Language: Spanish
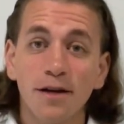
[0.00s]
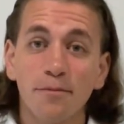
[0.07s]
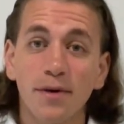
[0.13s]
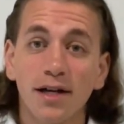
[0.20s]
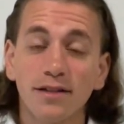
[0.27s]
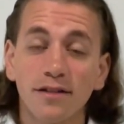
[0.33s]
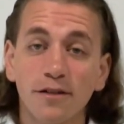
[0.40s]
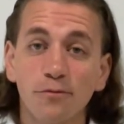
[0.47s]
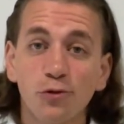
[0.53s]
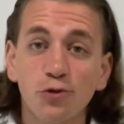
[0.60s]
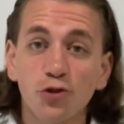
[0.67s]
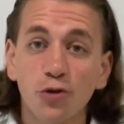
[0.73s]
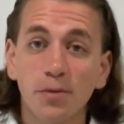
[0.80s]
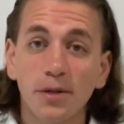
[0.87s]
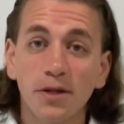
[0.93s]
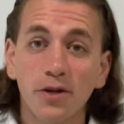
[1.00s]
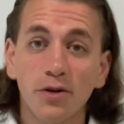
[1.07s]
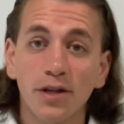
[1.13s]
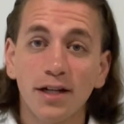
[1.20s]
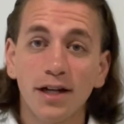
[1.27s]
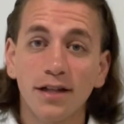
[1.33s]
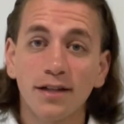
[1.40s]
Vas a tener muchos videos
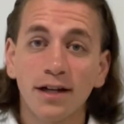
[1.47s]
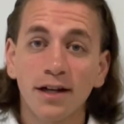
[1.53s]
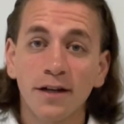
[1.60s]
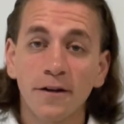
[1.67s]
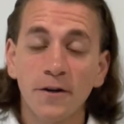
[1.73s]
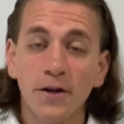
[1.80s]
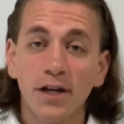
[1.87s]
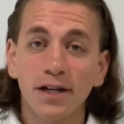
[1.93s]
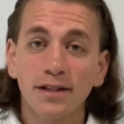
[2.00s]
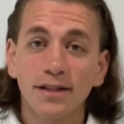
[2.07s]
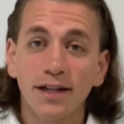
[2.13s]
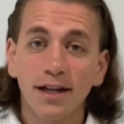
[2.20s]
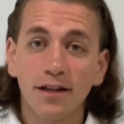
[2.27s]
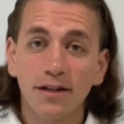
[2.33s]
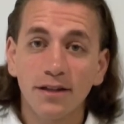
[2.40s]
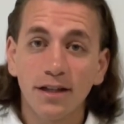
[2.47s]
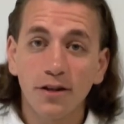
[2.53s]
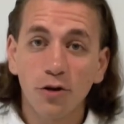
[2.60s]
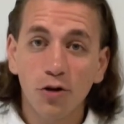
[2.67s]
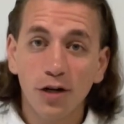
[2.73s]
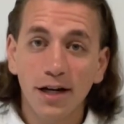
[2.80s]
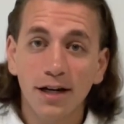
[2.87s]
de Qatar, de, la, de
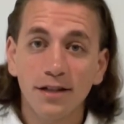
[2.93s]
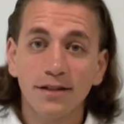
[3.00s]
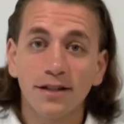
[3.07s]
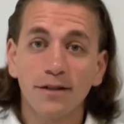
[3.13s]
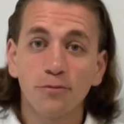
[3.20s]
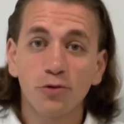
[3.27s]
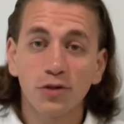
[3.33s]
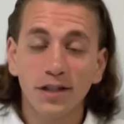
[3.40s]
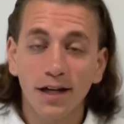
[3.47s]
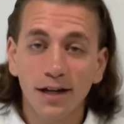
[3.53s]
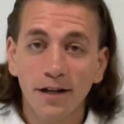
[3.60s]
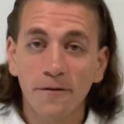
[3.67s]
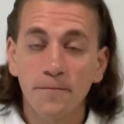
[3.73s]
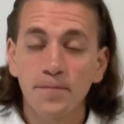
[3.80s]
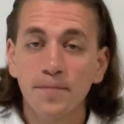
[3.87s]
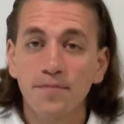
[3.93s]
Doha, del Mundial